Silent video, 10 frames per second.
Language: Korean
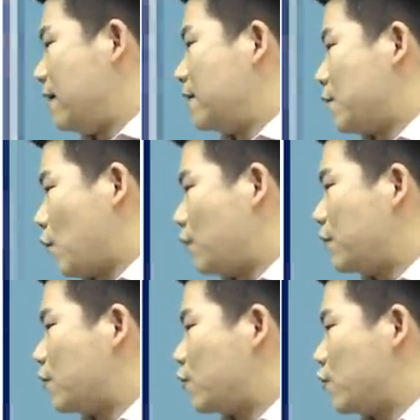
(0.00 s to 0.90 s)
조금
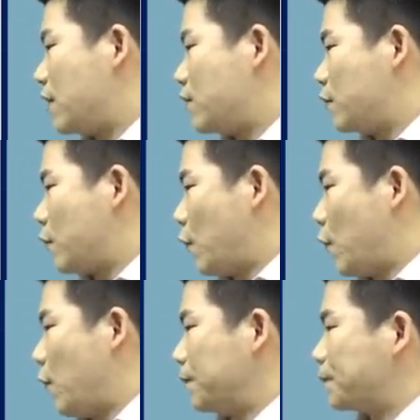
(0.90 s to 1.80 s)
더
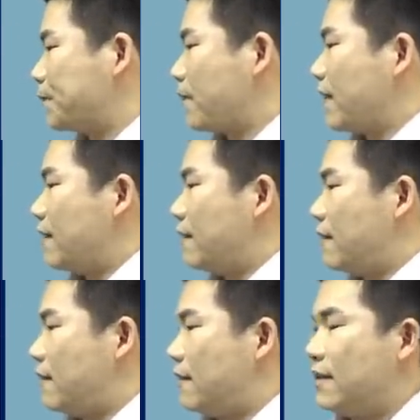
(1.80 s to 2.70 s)
추가적으로
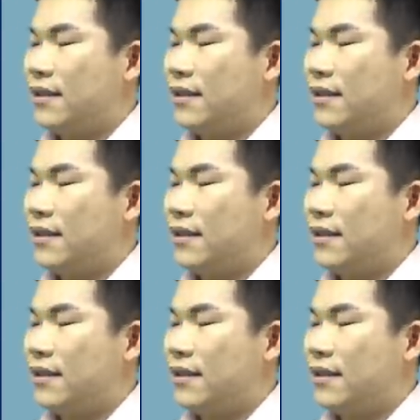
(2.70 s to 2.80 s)
어,